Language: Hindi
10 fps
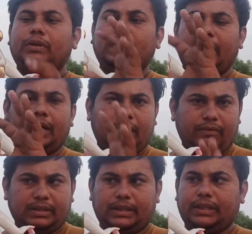धारण
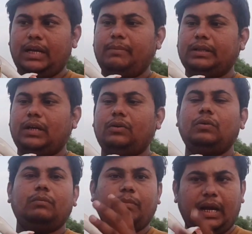करवा सकते हैं माता को
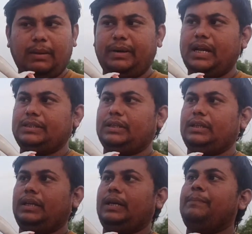माला पहना
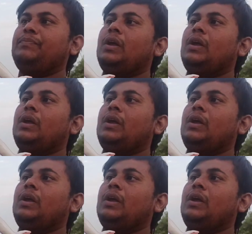सकते हैं